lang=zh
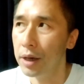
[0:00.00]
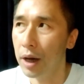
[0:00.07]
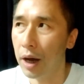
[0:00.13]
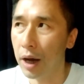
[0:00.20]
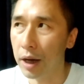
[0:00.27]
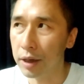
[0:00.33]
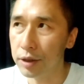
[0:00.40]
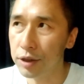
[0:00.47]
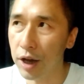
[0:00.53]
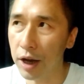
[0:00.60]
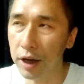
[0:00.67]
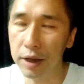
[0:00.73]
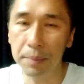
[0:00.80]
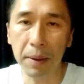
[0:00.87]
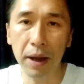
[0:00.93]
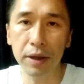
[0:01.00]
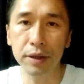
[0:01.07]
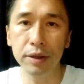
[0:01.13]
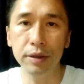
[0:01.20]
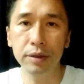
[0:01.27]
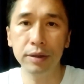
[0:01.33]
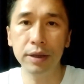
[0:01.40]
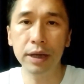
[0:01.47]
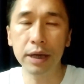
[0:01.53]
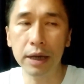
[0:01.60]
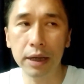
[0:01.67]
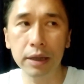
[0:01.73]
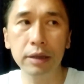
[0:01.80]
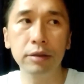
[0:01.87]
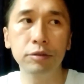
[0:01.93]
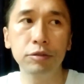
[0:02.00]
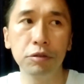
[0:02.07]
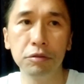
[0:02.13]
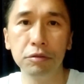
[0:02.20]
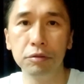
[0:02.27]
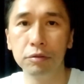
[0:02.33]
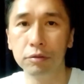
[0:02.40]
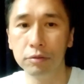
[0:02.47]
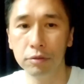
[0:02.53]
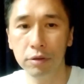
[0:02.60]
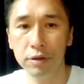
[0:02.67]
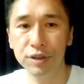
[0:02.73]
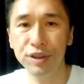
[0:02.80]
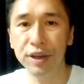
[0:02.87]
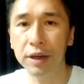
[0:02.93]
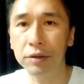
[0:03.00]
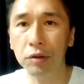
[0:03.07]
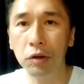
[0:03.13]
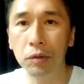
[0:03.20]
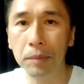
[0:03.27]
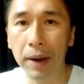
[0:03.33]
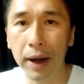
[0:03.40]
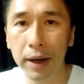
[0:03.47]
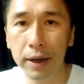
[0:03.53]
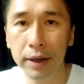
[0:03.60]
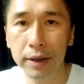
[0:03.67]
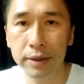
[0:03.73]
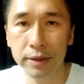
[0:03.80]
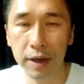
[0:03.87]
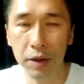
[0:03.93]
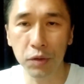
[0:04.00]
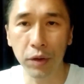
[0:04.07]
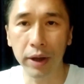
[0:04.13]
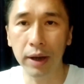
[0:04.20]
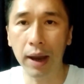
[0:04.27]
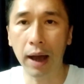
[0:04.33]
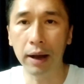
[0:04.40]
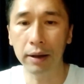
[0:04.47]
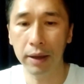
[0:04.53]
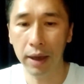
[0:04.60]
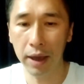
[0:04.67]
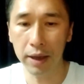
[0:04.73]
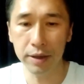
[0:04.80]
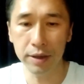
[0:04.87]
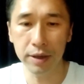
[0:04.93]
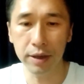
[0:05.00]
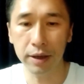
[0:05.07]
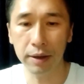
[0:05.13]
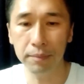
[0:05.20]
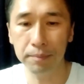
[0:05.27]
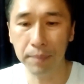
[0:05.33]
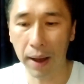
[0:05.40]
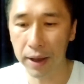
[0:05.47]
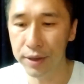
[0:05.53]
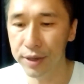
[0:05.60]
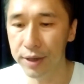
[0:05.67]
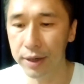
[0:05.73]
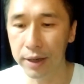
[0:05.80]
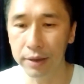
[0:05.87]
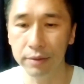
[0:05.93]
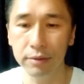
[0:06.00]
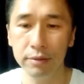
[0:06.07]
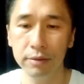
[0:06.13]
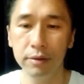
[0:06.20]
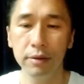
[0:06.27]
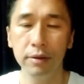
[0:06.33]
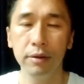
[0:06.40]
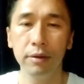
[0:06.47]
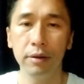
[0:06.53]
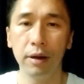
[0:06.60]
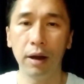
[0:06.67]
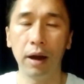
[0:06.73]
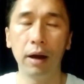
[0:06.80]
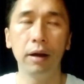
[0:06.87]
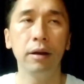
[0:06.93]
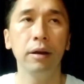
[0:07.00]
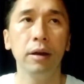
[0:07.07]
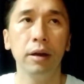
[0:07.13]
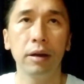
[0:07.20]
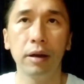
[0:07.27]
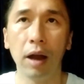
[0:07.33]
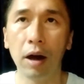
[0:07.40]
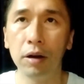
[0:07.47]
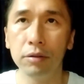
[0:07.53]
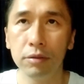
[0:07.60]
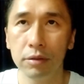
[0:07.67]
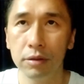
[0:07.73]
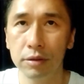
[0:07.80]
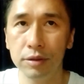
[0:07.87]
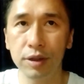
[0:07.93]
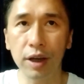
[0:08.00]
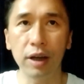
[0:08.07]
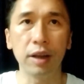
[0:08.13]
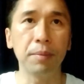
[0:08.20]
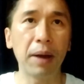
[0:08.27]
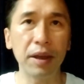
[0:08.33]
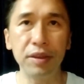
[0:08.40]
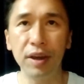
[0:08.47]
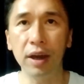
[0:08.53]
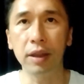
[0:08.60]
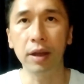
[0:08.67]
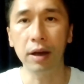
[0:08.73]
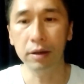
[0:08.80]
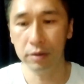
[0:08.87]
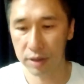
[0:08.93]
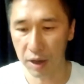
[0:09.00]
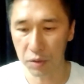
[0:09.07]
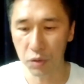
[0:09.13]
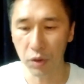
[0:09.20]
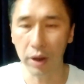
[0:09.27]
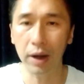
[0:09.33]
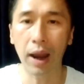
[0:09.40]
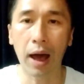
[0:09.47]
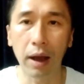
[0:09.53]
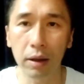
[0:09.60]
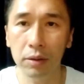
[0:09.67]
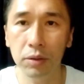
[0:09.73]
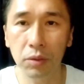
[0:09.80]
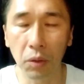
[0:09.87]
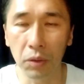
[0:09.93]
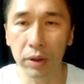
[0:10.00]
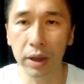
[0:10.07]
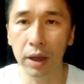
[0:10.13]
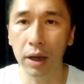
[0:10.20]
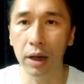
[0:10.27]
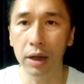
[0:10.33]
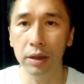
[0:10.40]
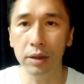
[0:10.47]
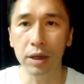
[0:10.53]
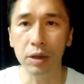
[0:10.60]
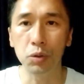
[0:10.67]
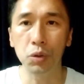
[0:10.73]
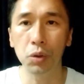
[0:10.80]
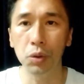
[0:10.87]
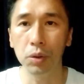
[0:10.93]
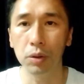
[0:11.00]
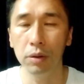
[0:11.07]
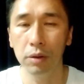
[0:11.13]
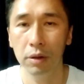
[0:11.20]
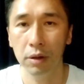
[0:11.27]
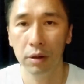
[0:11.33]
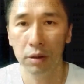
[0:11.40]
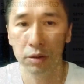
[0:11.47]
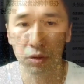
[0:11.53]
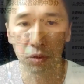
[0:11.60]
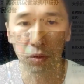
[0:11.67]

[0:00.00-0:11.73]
呃上个礼拜天就械斗嘛，在元朗黑衣跟白衣人啊，然后这个礼拜天呢，在元朗同一个地区就